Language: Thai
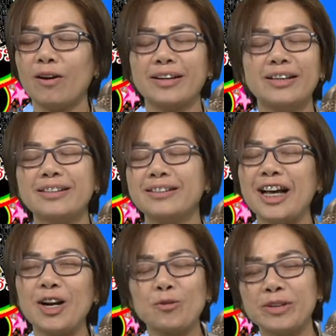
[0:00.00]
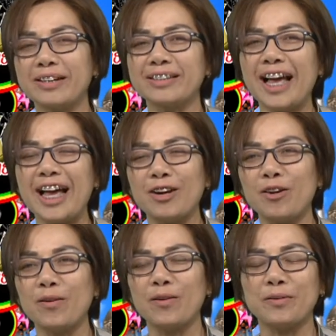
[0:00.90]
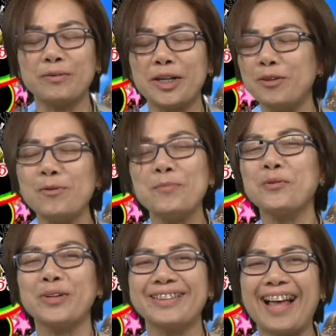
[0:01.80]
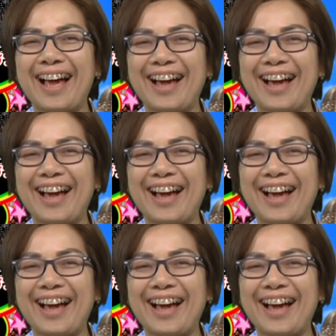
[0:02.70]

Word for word: คือถ้าลงทางใต้ก็คิดว่าไม่อดตา